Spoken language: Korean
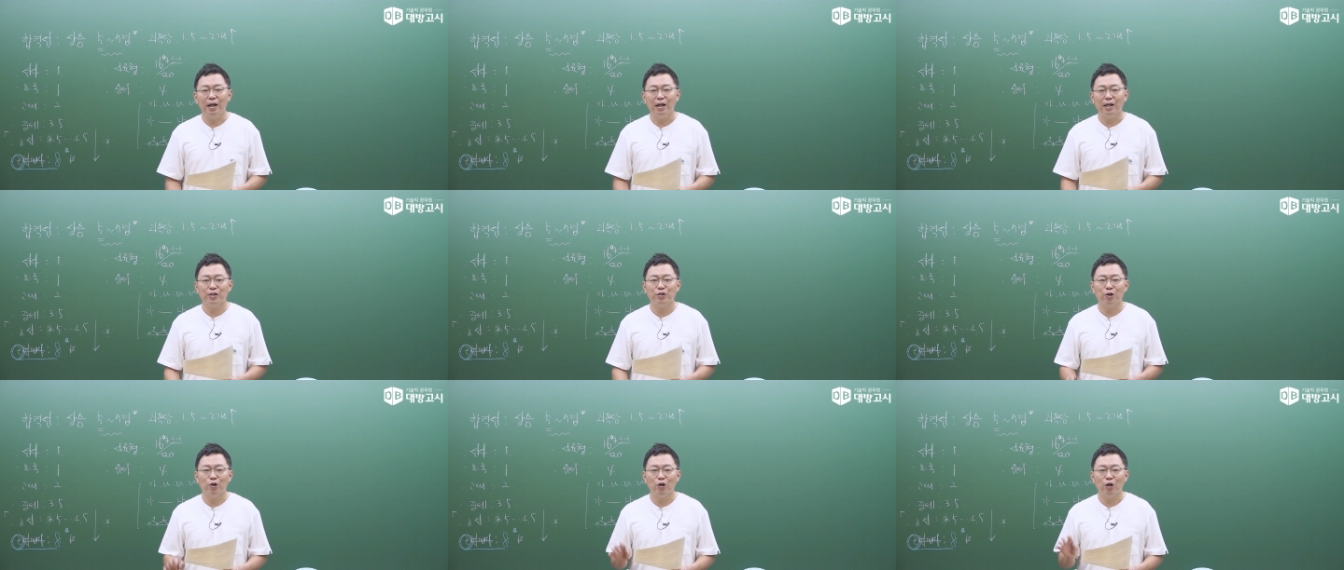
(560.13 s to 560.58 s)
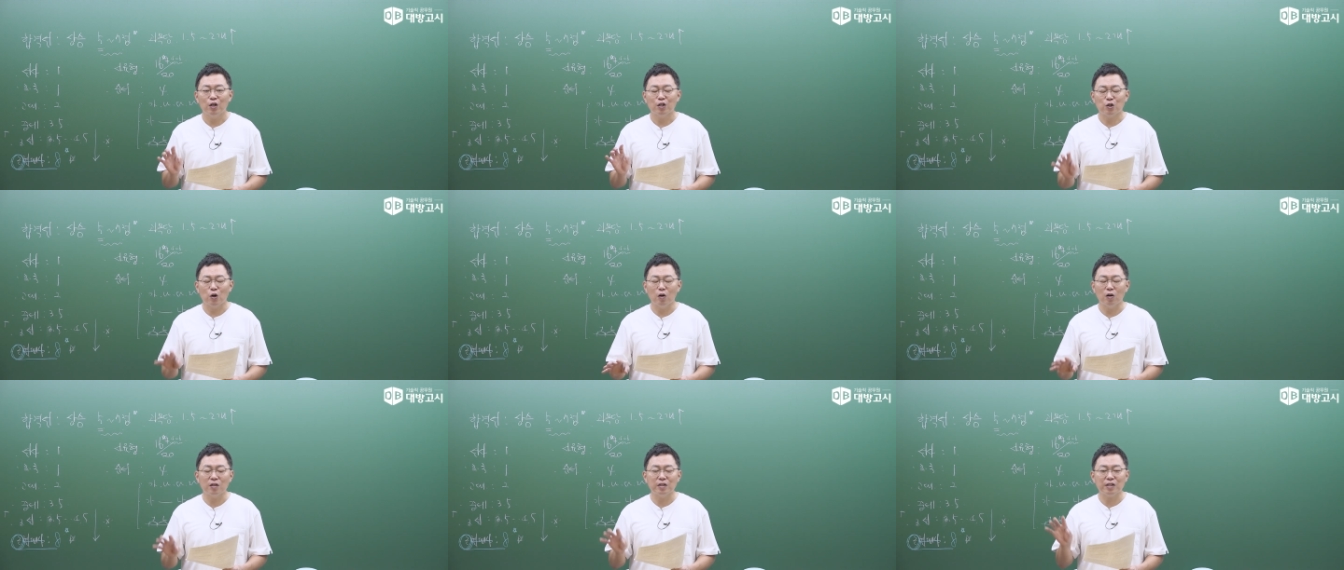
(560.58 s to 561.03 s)
그래서
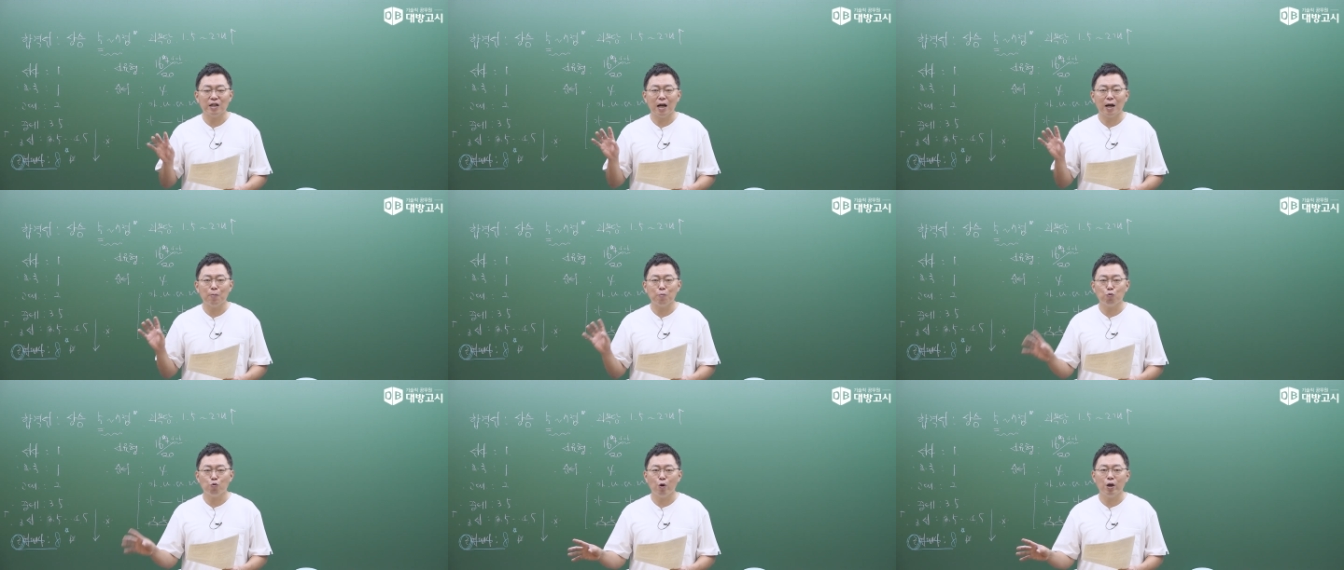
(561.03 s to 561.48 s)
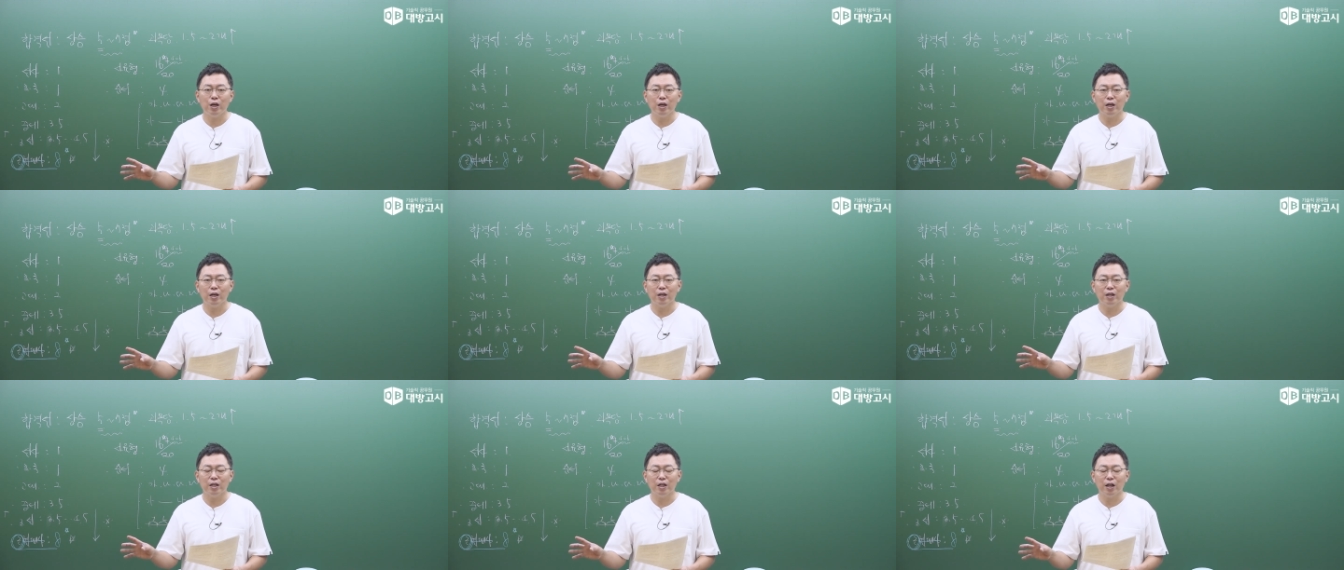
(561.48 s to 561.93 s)
정사
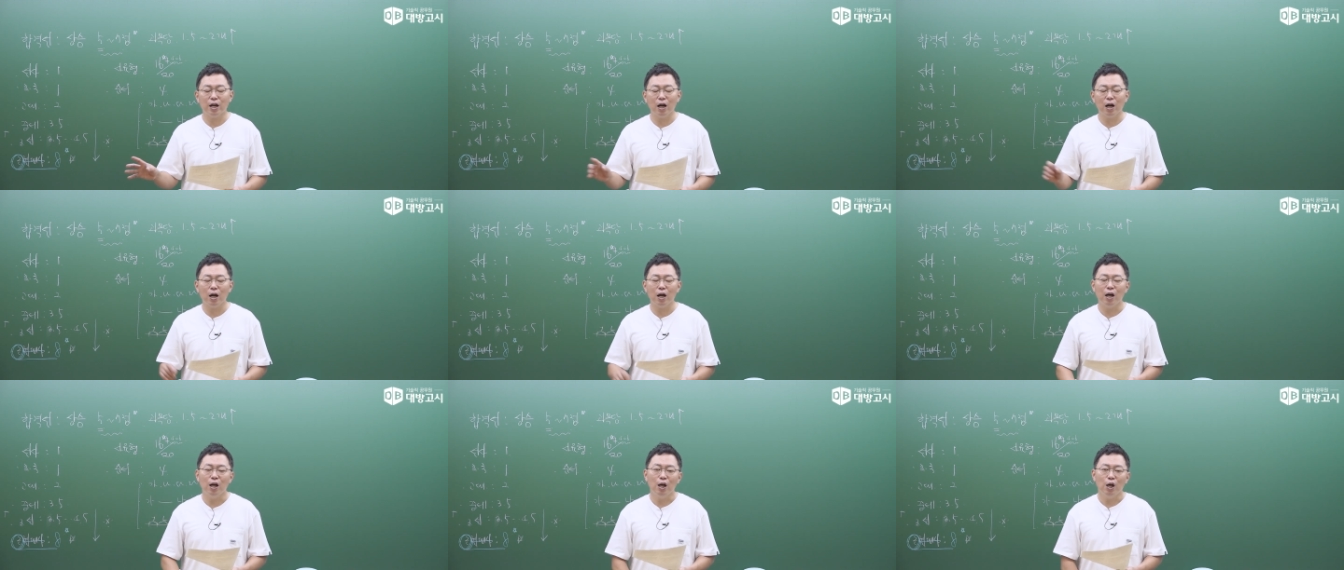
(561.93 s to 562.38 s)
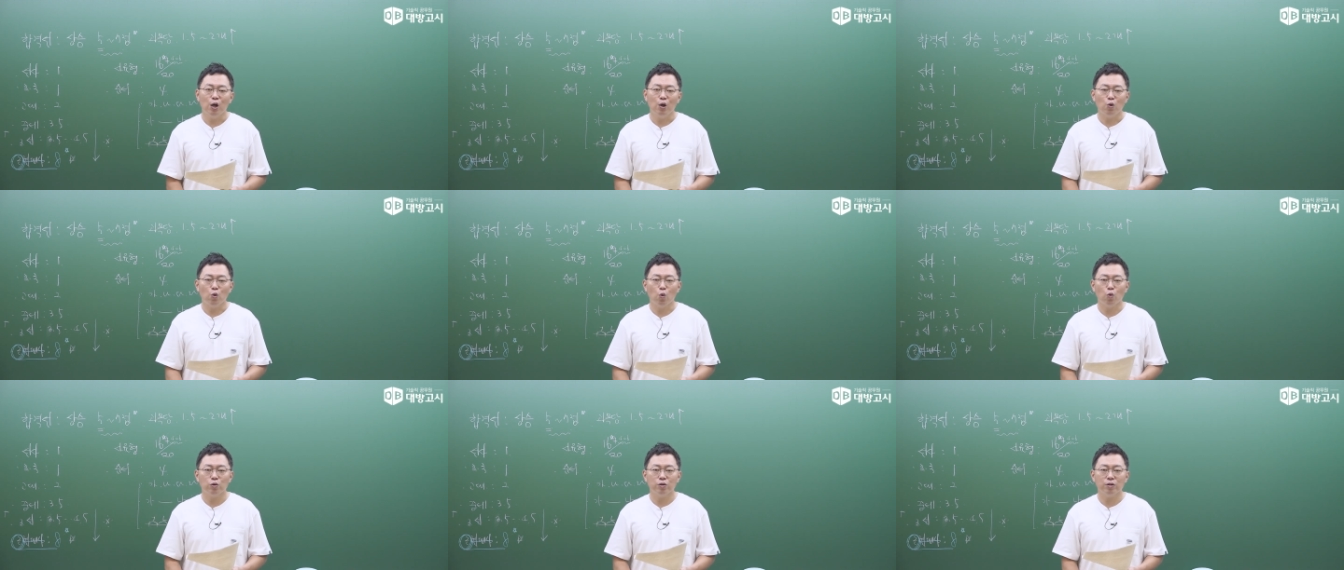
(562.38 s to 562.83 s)
회의니까
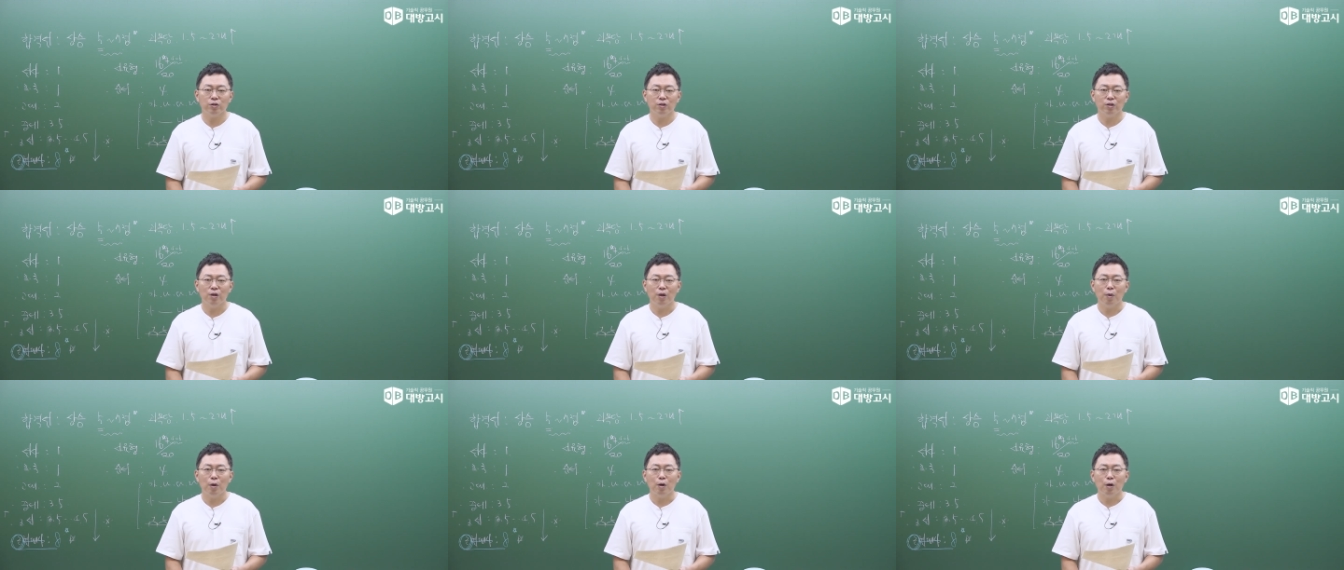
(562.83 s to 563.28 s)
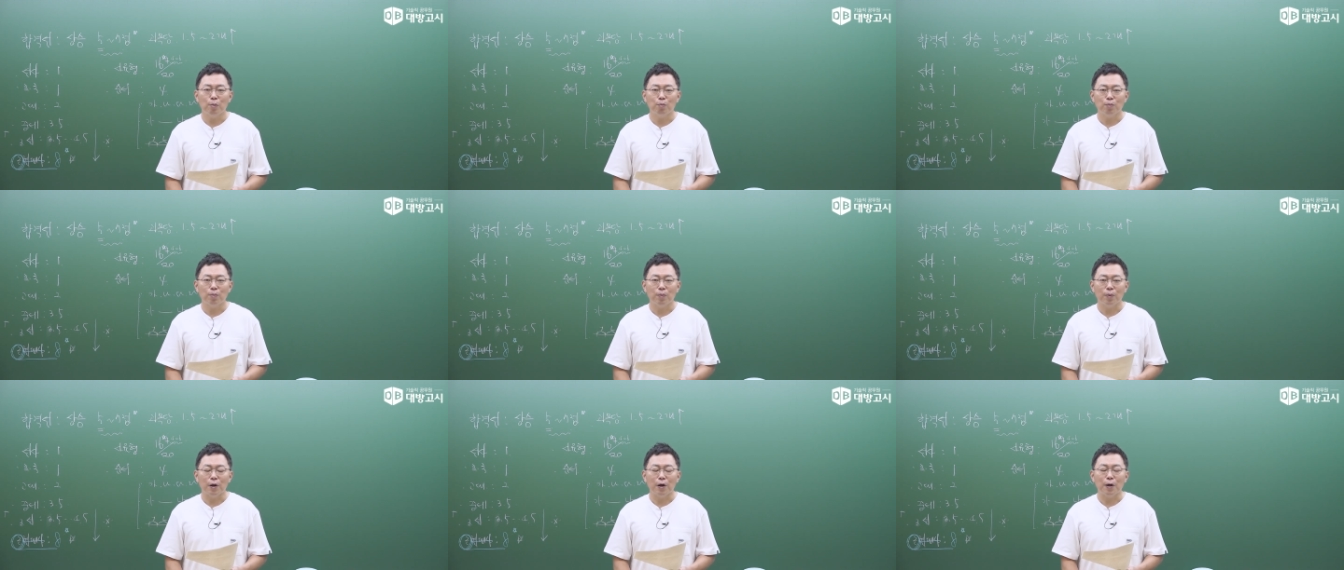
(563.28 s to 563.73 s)
이것은
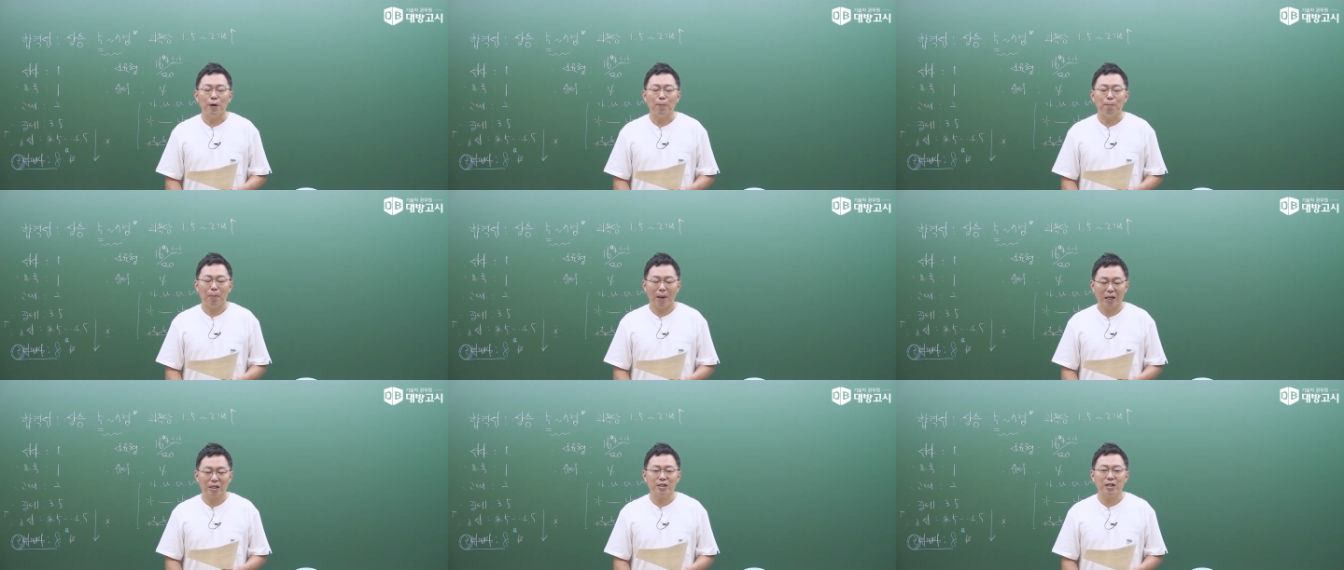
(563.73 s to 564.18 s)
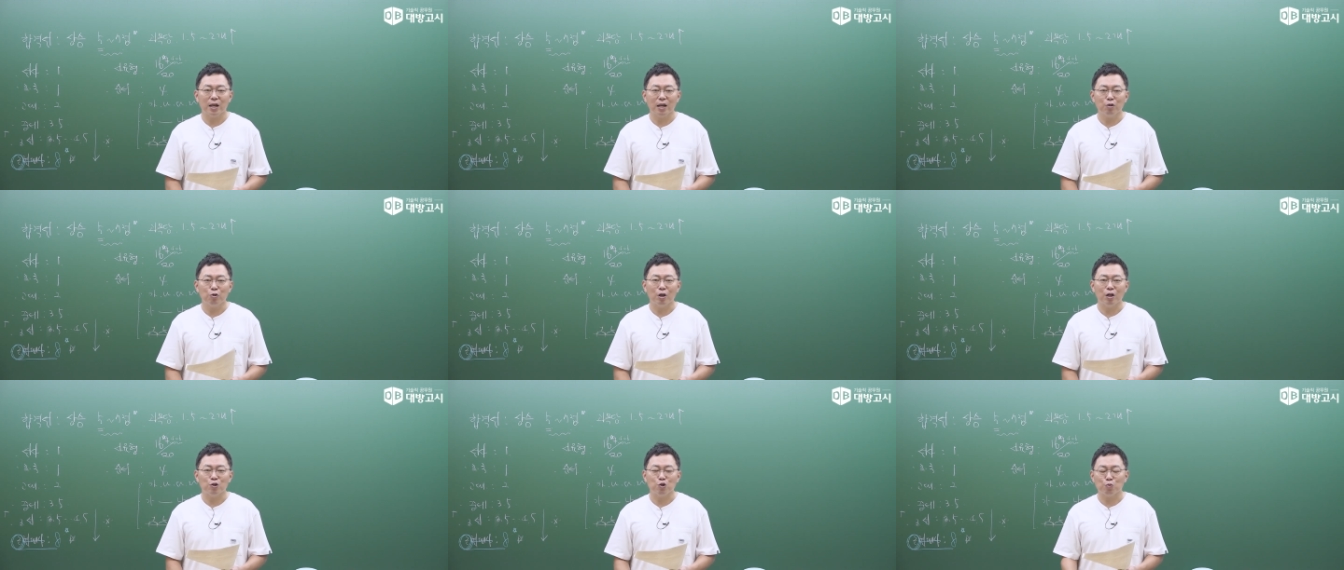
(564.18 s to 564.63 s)
백제가
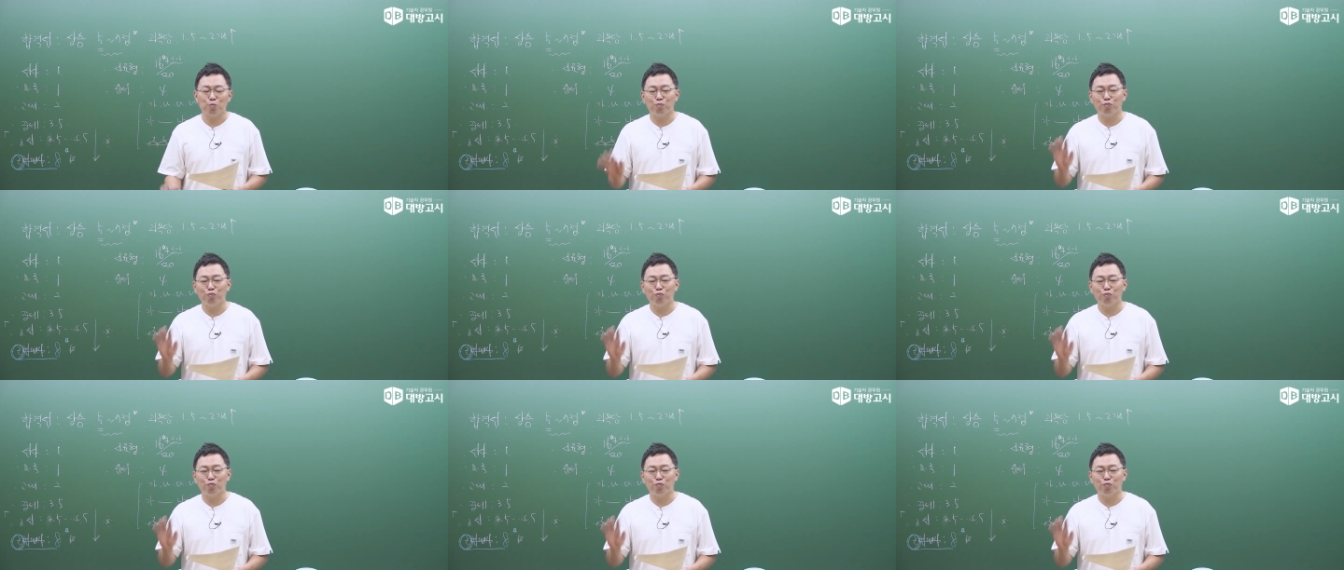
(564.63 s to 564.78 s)
되겠죠.